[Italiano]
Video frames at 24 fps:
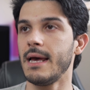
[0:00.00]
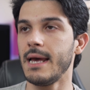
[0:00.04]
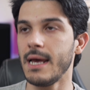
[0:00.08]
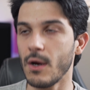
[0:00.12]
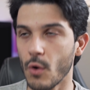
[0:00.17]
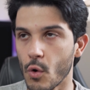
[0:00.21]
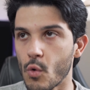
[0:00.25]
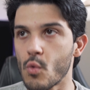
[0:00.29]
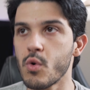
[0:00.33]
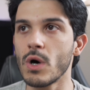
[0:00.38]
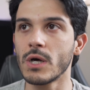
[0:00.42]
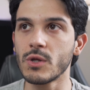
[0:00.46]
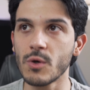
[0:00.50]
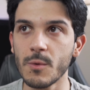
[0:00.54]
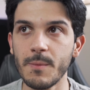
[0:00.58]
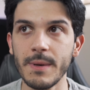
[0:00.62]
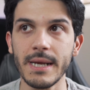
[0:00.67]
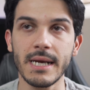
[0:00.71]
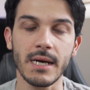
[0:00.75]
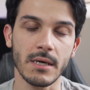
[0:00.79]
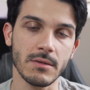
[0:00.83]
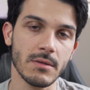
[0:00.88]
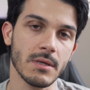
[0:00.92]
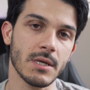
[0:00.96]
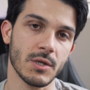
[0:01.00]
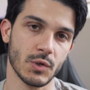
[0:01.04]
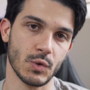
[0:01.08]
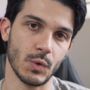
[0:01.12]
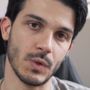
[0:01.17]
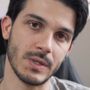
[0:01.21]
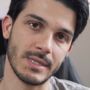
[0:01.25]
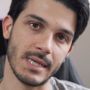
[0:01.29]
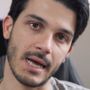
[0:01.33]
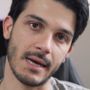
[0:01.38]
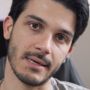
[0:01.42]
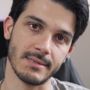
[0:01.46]
e ho quadruplicato i
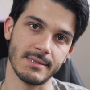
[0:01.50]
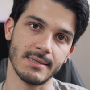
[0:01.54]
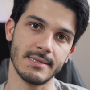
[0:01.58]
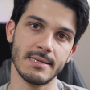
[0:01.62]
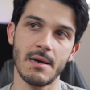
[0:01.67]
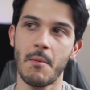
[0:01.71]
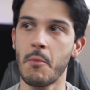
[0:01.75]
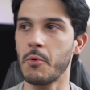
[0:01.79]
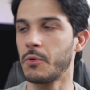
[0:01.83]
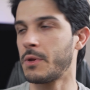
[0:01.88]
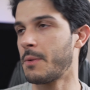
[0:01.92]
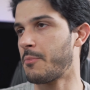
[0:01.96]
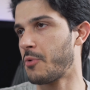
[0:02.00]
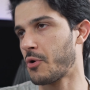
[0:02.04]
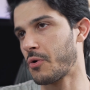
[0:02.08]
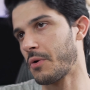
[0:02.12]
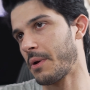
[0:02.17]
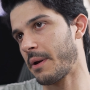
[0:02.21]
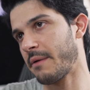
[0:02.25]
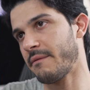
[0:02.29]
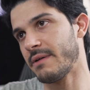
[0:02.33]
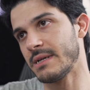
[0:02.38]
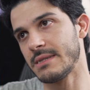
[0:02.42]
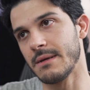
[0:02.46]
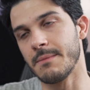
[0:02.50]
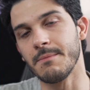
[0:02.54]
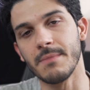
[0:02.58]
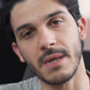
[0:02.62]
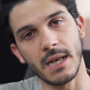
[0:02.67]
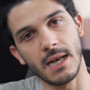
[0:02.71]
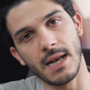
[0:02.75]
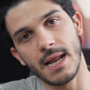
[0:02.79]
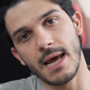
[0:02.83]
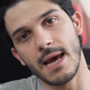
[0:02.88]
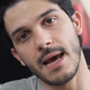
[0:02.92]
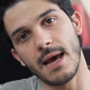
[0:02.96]
risultati. Siamo da poco arrivati a
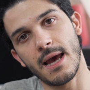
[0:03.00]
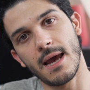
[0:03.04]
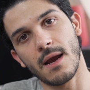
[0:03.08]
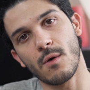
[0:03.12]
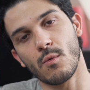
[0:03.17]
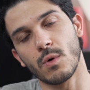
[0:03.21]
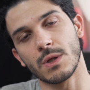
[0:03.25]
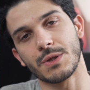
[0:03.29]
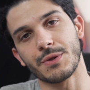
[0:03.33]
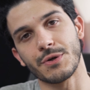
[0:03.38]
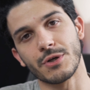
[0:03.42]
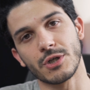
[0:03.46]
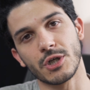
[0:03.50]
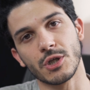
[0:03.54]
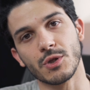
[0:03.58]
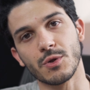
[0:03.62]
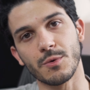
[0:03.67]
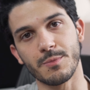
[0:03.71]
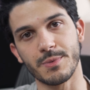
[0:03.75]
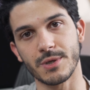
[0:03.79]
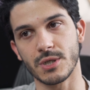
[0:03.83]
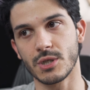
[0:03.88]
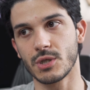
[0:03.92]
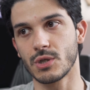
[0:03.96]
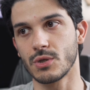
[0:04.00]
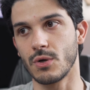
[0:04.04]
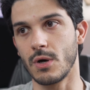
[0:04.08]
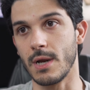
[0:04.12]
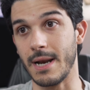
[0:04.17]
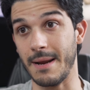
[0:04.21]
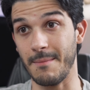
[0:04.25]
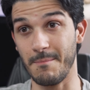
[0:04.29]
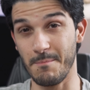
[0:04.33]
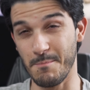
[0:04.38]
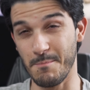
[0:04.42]
1400 persone.